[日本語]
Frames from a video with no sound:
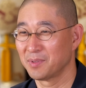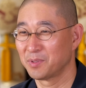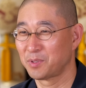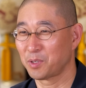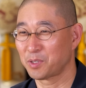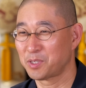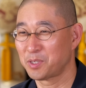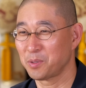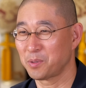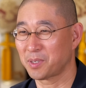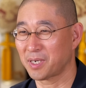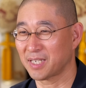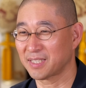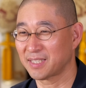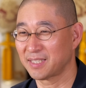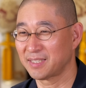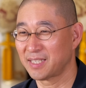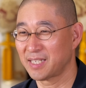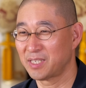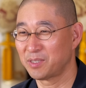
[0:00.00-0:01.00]
年を
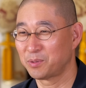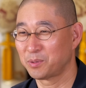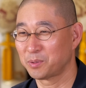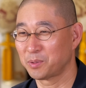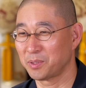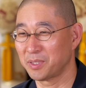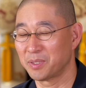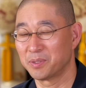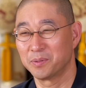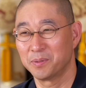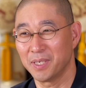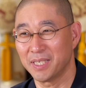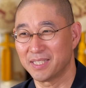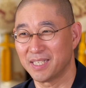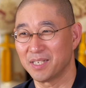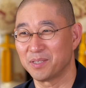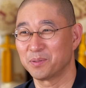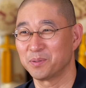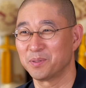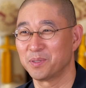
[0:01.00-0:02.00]
重ねるごとに増え
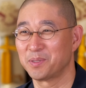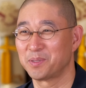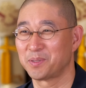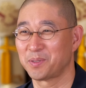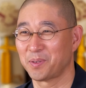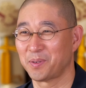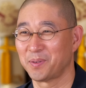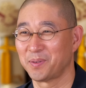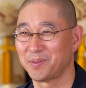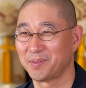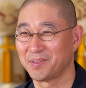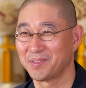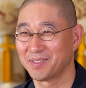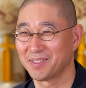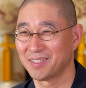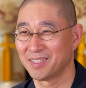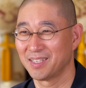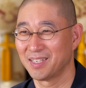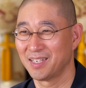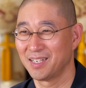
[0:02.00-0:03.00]
ていくんですよ。
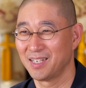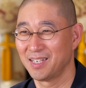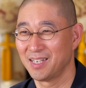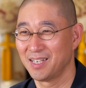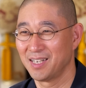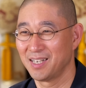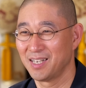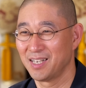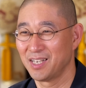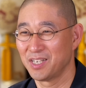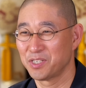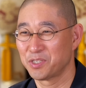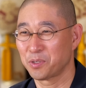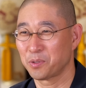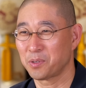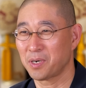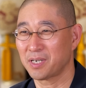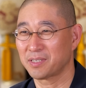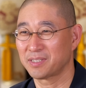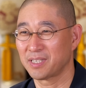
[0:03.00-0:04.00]

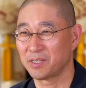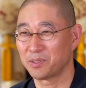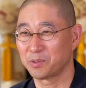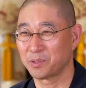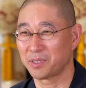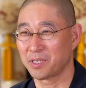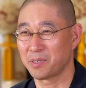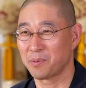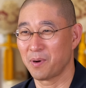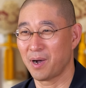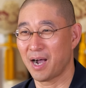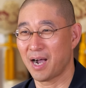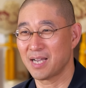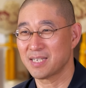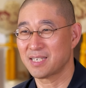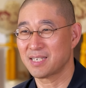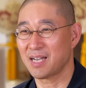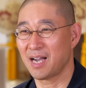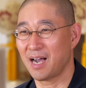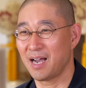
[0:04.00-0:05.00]
小学生の時には
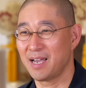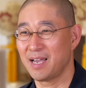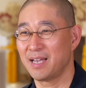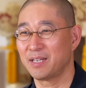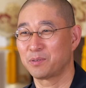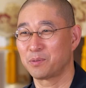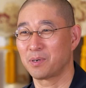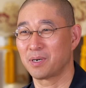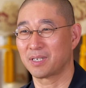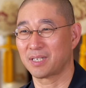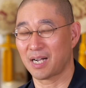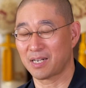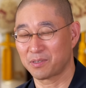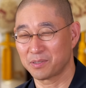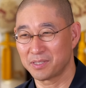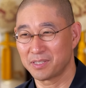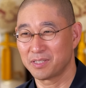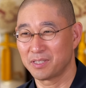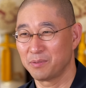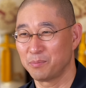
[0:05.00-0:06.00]
足が速い子は
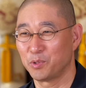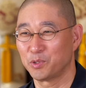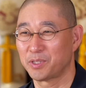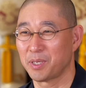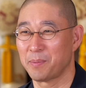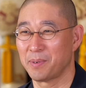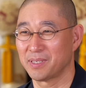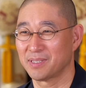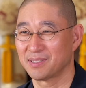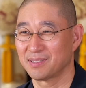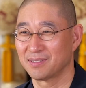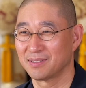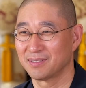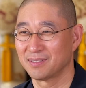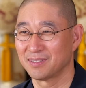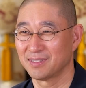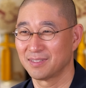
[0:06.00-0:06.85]
確実にモテます。